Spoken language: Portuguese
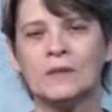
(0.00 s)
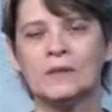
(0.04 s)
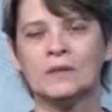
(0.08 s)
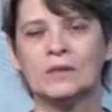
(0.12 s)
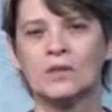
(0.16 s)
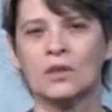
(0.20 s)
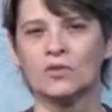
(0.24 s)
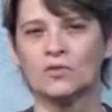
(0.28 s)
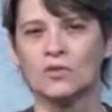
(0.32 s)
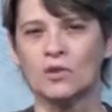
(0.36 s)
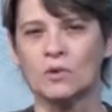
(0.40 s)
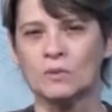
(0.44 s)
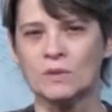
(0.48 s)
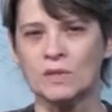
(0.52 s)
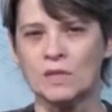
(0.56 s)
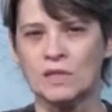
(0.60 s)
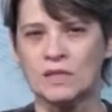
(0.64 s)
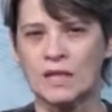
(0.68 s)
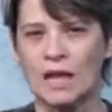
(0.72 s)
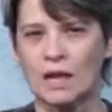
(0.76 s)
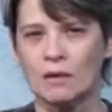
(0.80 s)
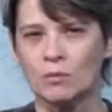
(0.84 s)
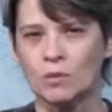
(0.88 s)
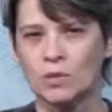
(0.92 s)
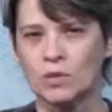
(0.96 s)
Nós vamos
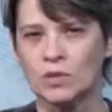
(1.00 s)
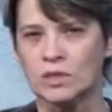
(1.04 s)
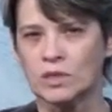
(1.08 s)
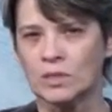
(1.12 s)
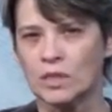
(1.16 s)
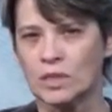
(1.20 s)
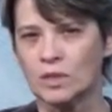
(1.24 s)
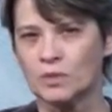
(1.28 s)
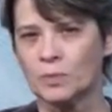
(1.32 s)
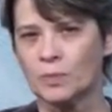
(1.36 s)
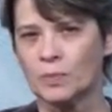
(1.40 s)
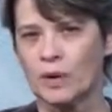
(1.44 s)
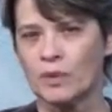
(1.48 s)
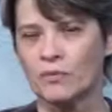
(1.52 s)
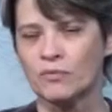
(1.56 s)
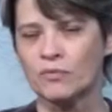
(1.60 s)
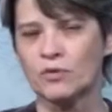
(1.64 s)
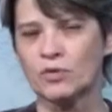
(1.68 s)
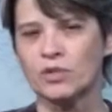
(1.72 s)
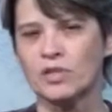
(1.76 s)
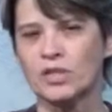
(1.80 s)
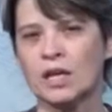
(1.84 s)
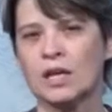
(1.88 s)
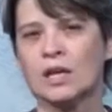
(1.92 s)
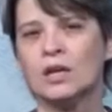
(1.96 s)
estar mostrando para
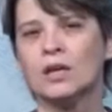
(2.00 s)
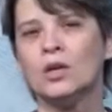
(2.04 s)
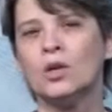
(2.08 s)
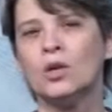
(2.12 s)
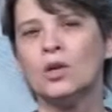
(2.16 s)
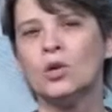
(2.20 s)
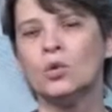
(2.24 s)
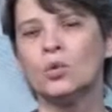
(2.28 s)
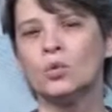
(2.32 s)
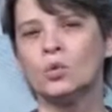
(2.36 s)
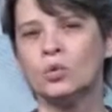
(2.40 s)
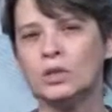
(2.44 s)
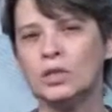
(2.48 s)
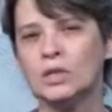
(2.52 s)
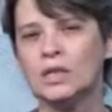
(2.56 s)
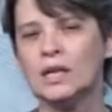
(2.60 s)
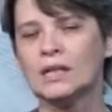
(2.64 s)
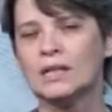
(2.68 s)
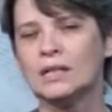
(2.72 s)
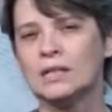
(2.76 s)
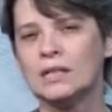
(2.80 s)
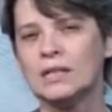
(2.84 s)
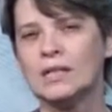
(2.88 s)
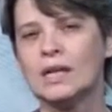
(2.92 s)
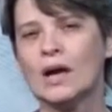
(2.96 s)
você o dia a
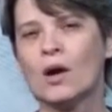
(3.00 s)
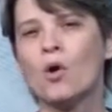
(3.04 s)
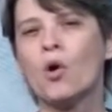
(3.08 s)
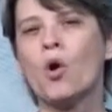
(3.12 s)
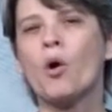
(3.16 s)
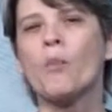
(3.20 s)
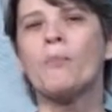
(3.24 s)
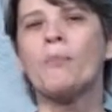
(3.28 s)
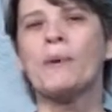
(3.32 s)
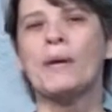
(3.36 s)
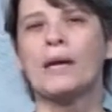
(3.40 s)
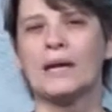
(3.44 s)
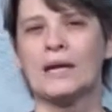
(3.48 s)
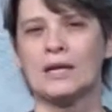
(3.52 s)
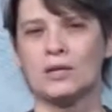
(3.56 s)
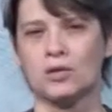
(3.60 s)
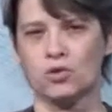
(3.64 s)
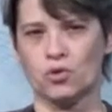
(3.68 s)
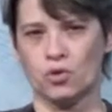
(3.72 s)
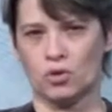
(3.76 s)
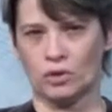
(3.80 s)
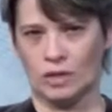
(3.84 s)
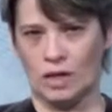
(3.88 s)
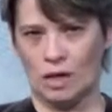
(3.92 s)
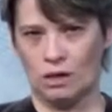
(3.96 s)
dia
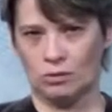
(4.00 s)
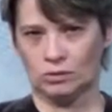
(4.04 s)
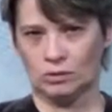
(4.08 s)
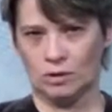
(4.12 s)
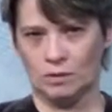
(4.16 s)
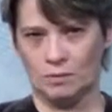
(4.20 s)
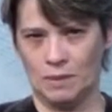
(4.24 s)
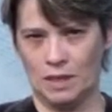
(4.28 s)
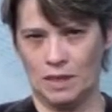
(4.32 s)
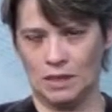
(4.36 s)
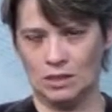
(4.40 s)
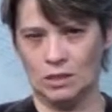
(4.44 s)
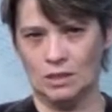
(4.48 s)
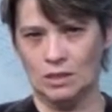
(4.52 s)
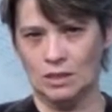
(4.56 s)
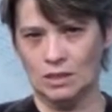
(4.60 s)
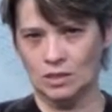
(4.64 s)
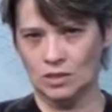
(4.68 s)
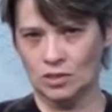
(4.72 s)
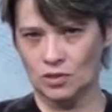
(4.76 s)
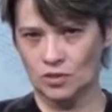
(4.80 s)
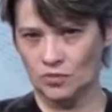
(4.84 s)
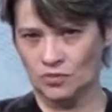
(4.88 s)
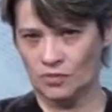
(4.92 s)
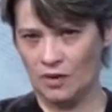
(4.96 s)
operacional também
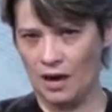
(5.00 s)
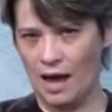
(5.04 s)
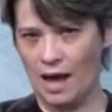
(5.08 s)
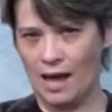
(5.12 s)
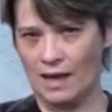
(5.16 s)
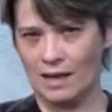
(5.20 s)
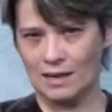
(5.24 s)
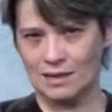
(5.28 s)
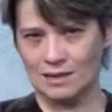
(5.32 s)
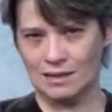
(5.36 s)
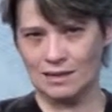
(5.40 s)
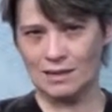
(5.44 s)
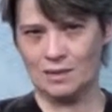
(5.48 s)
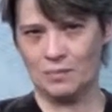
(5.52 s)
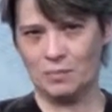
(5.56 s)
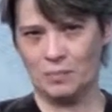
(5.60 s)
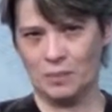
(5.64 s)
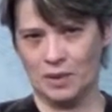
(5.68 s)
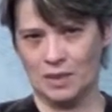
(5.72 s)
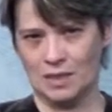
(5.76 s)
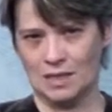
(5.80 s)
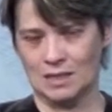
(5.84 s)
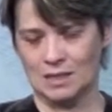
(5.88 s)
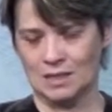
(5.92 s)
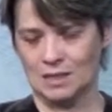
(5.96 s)
de várias
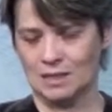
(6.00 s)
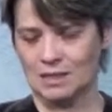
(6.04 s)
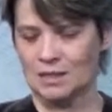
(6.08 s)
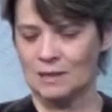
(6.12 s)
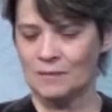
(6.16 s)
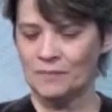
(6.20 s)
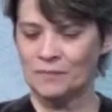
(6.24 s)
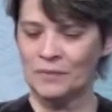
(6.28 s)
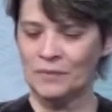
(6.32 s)
empresas.